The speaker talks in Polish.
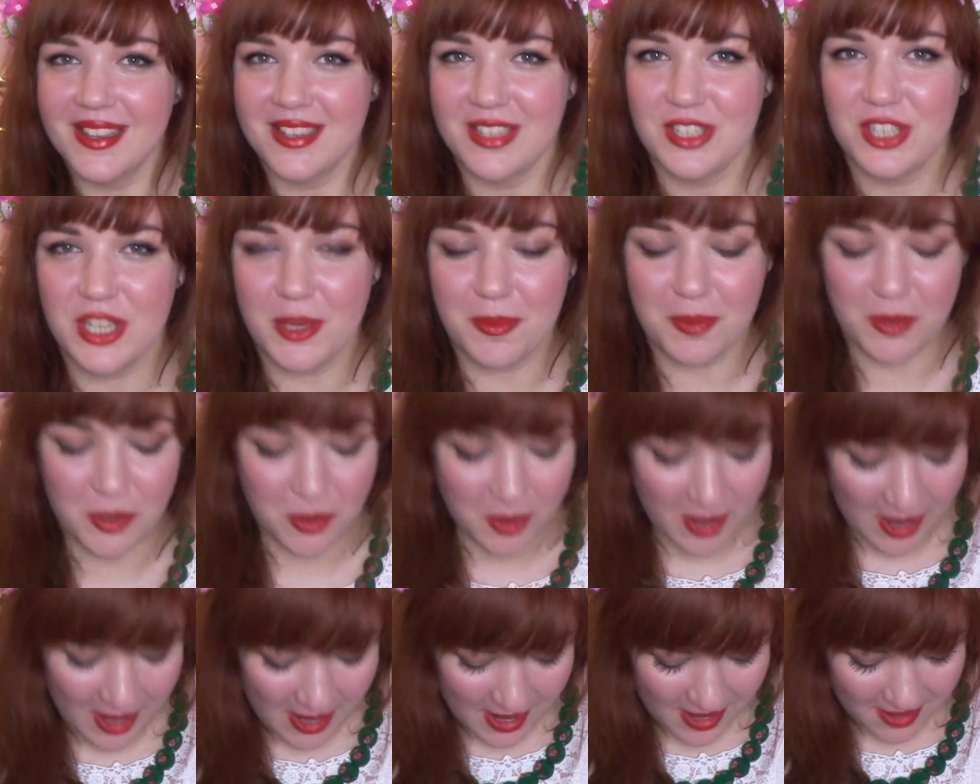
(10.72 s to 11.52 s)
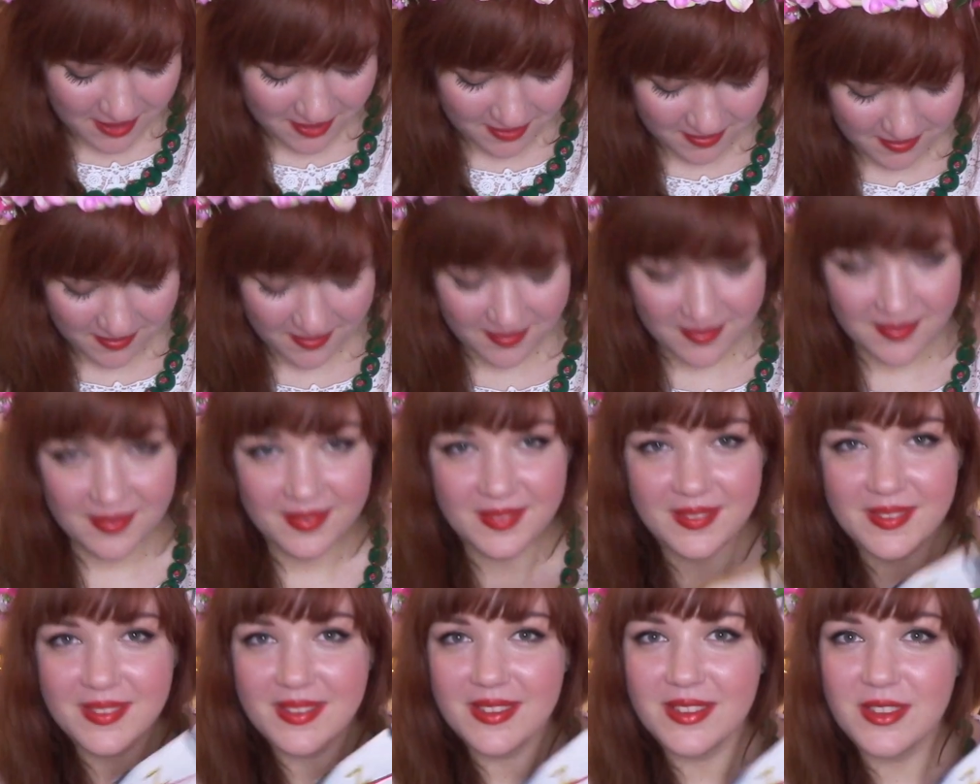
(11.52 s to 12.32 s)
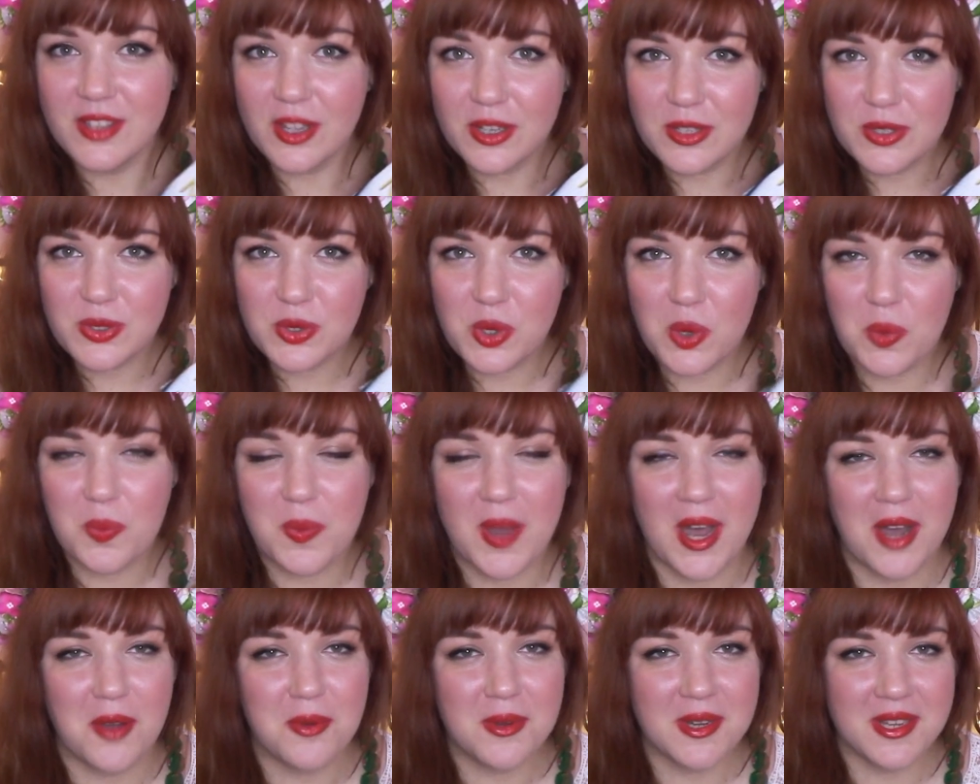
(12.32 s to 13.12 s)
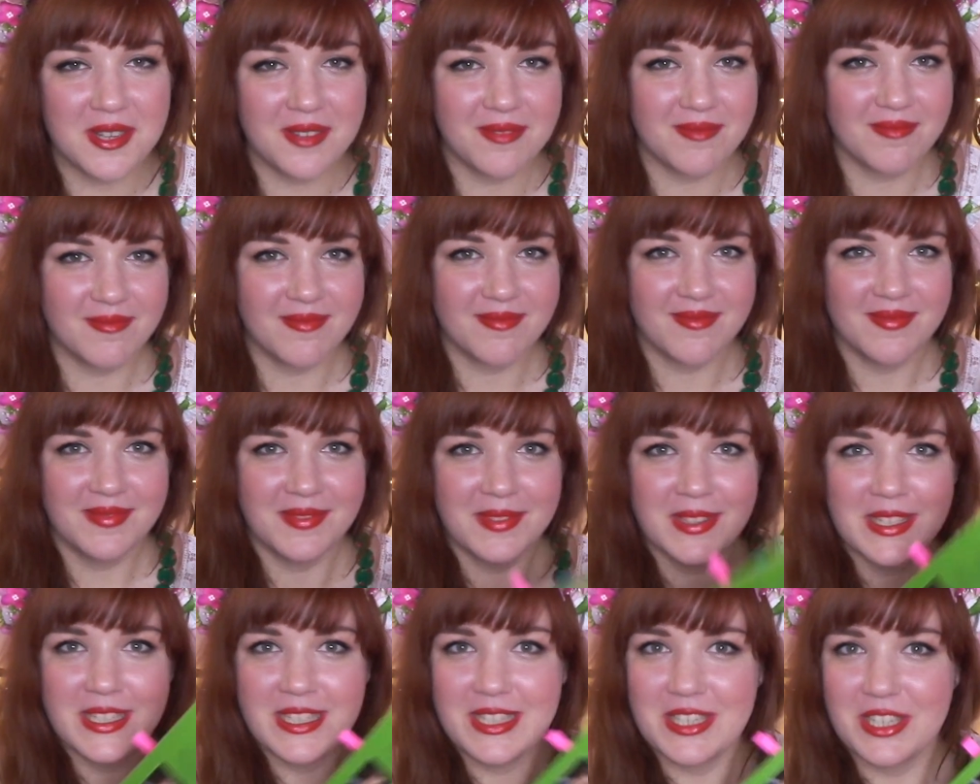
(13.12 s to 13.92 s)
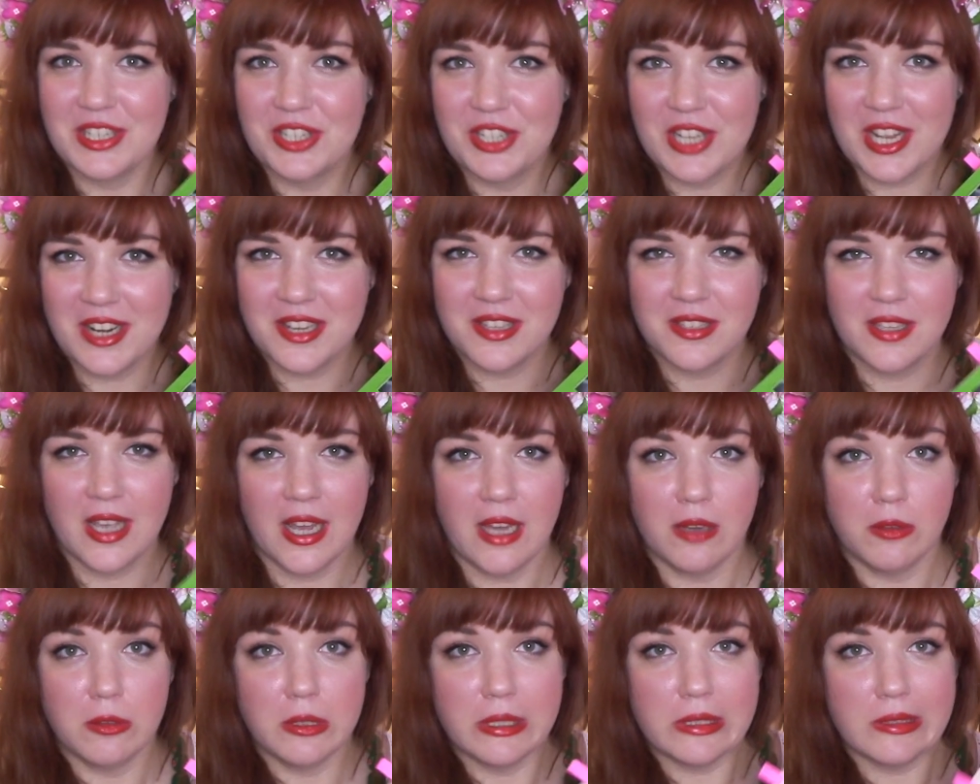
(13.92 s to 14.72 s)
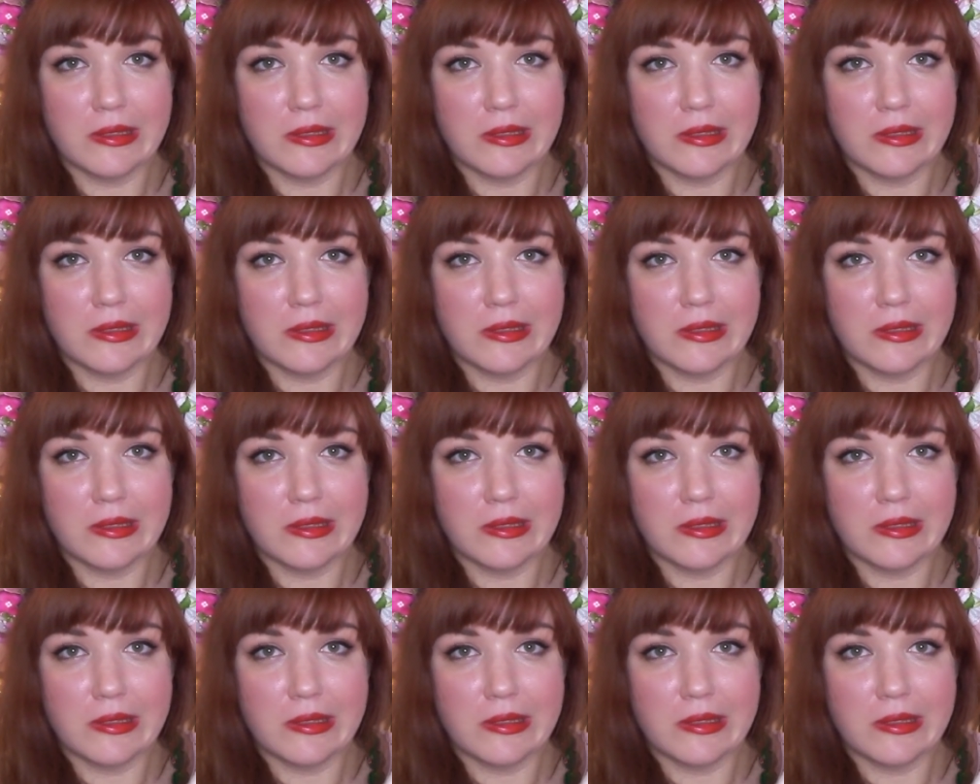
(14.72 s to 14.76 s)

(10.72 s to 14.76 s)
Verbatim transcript: Szeptucha, Noc Kupały, Żerca...